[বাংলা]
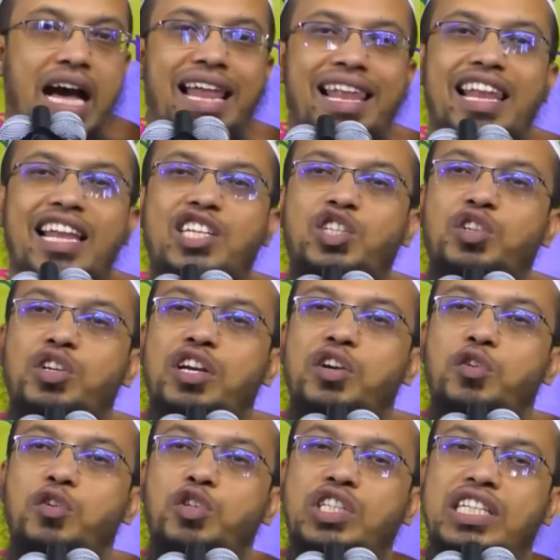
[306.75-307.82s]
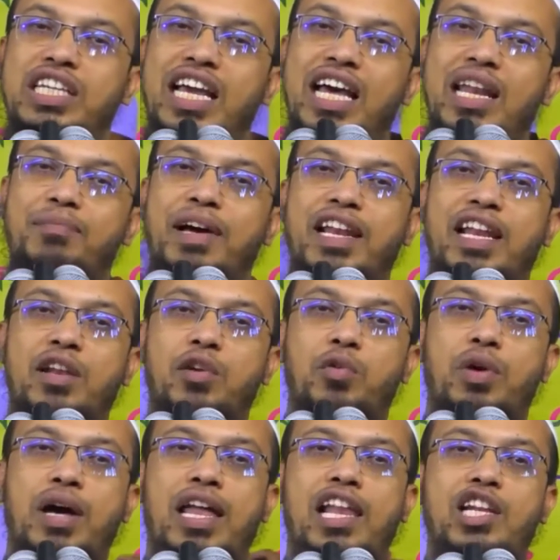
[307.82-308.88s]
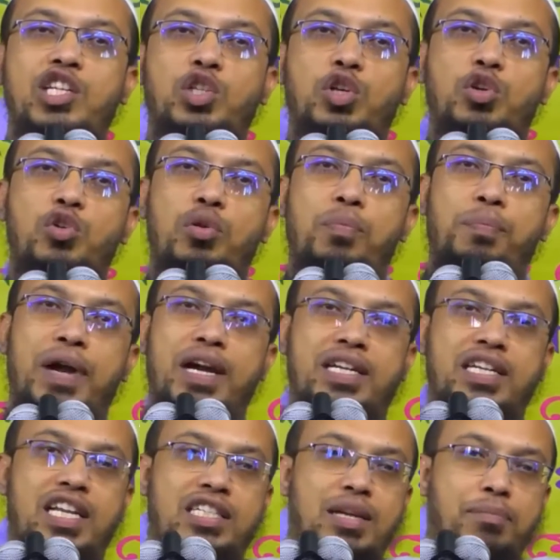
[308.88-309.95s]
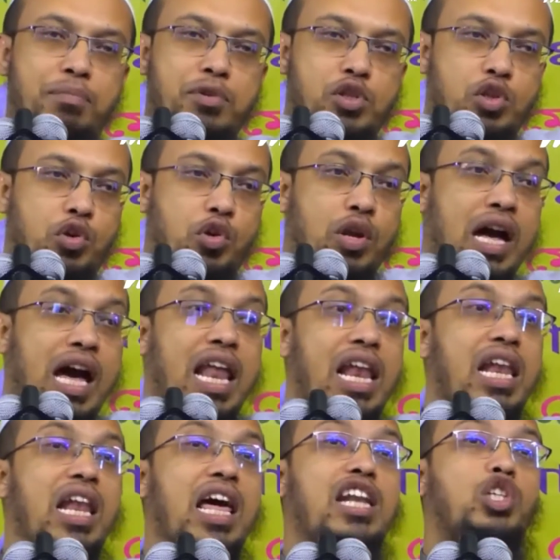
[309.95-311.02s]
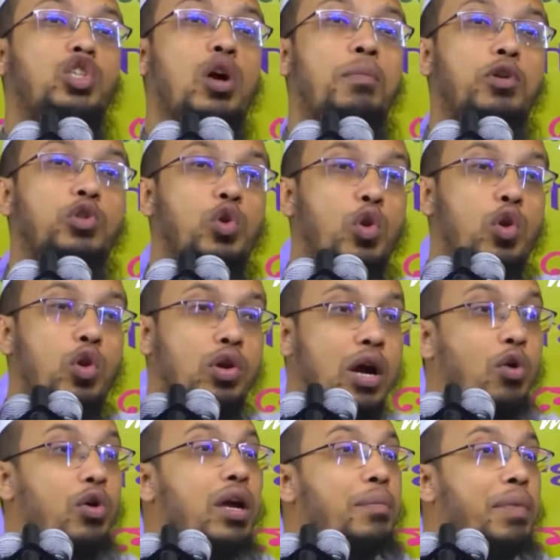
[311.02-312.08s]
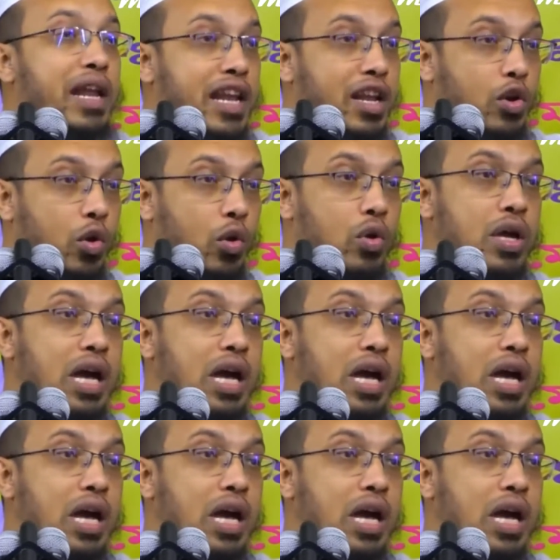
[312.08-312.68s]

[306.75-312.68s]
আল্লাহর সঙ্গে কোনো শেয়ার বানানো আল্লাহর সঙ্গে কোনো পার্টনার সাব্যস্ত করা আল্লাহর সমতুল্য কাউকে বানানো